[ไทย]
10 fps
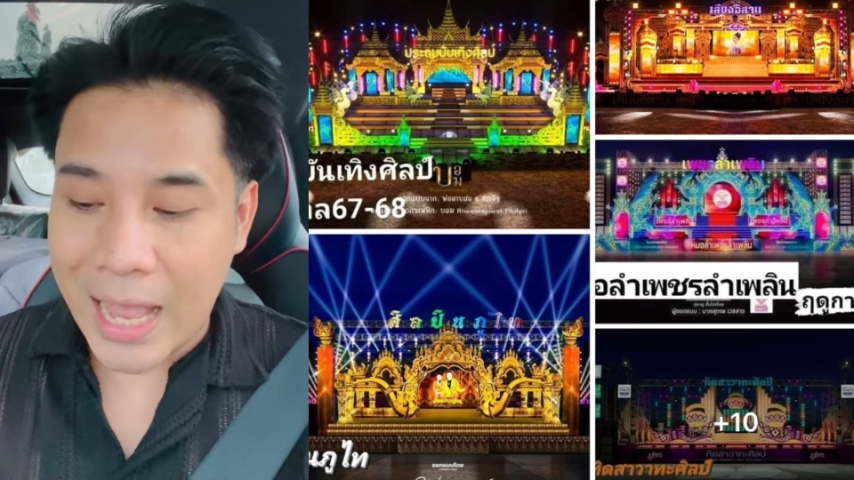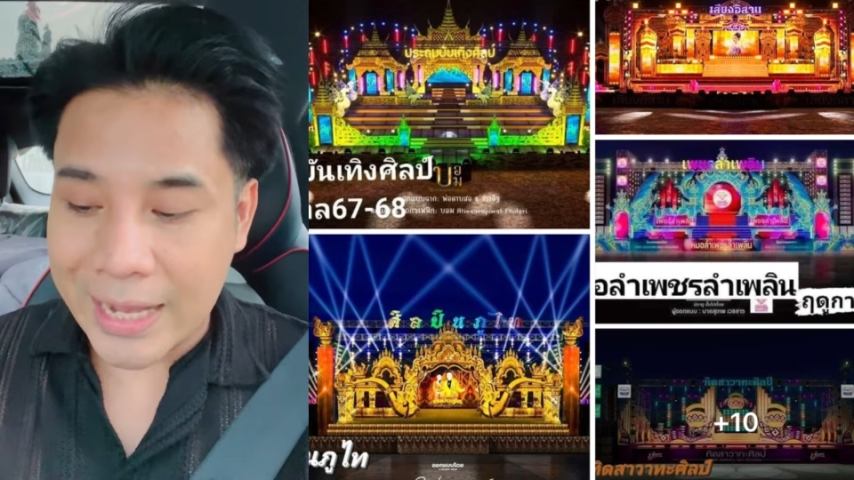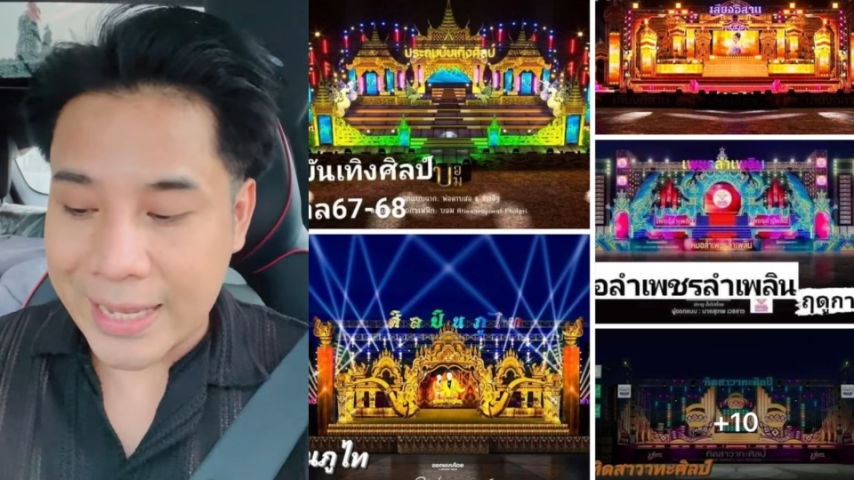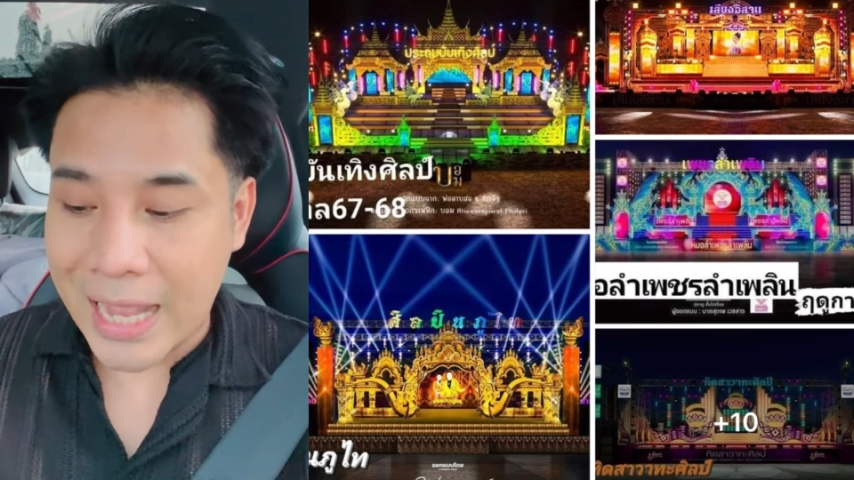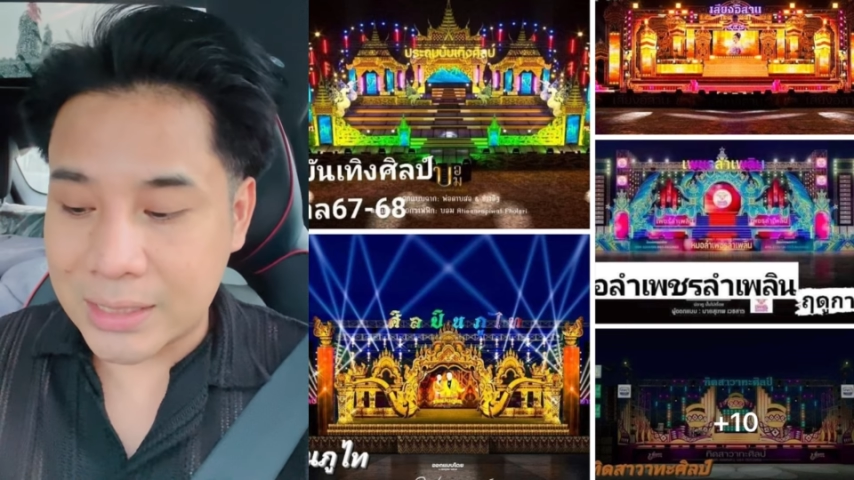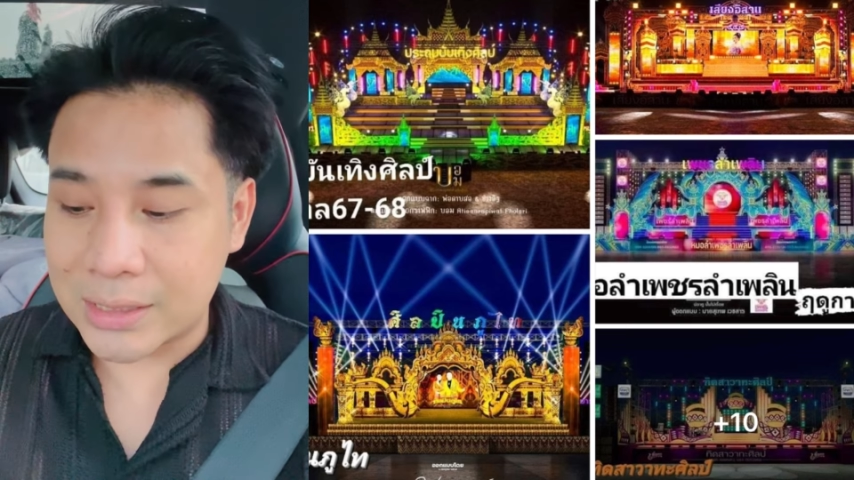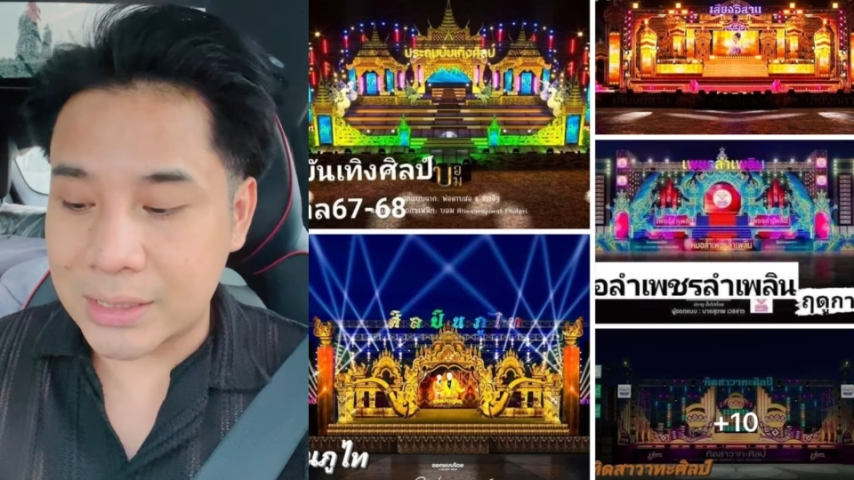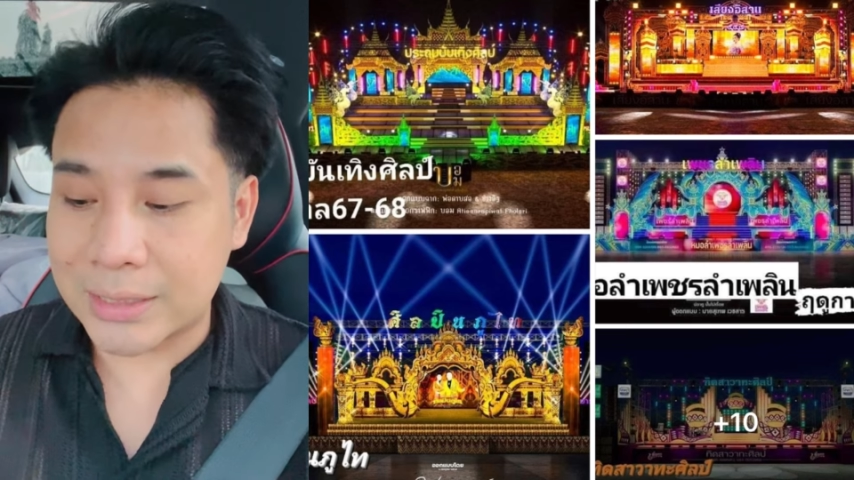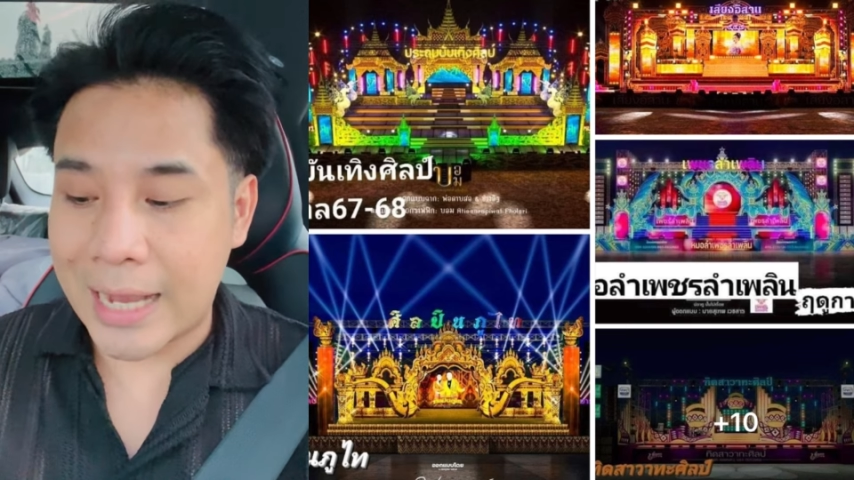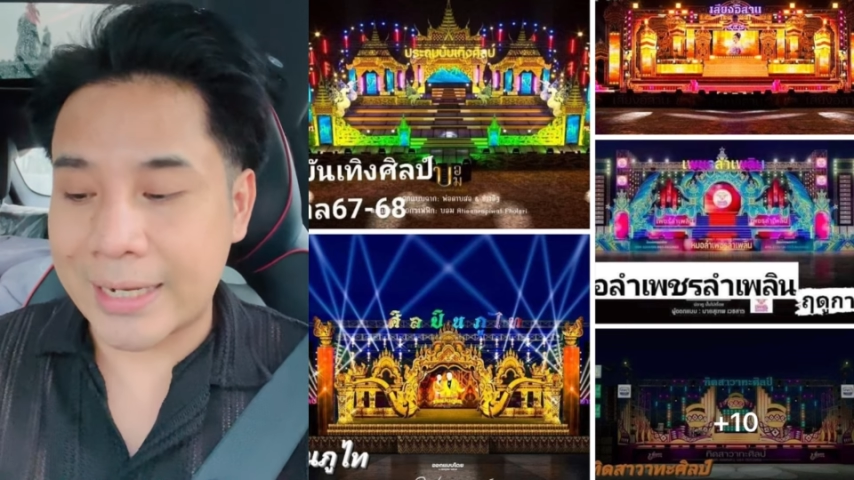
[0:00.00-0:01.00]
อันนี้คือ
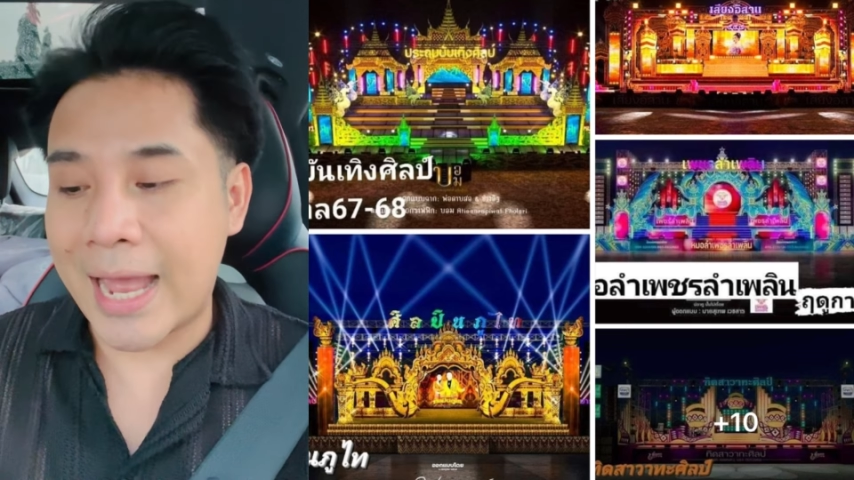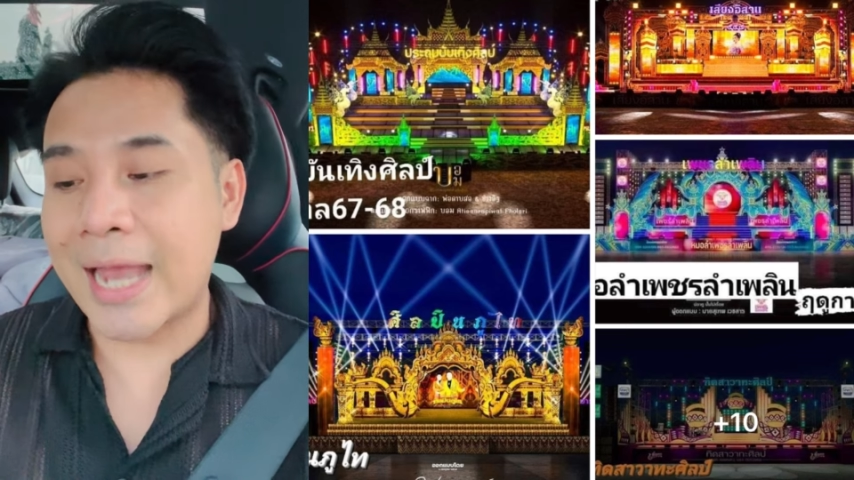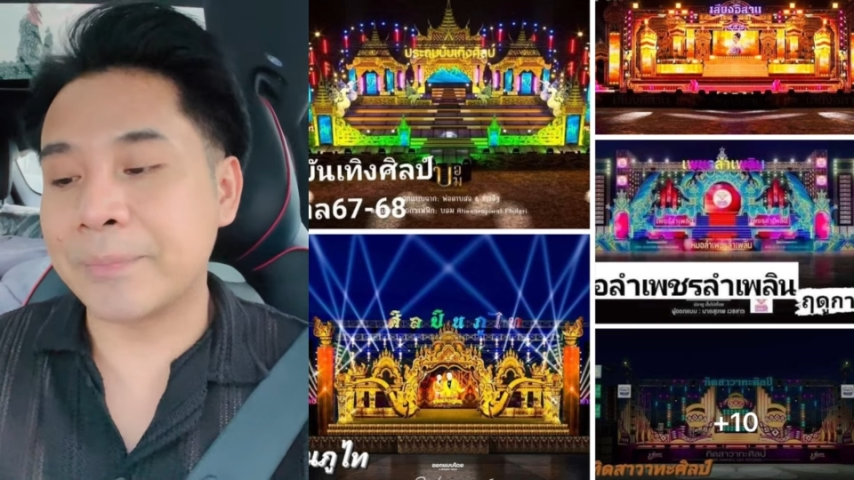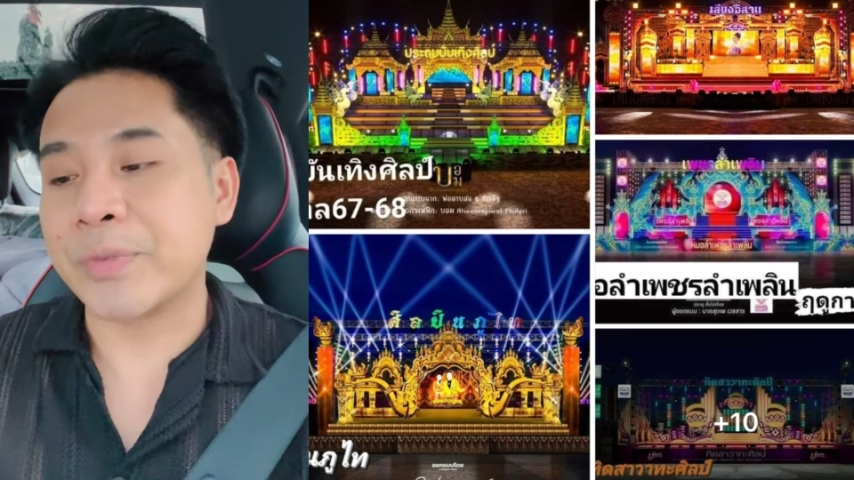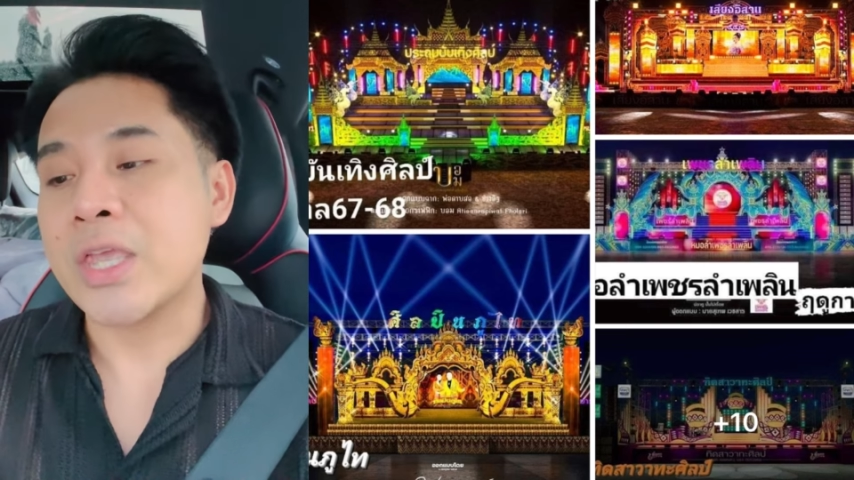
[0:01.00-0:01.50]
ทางด้าน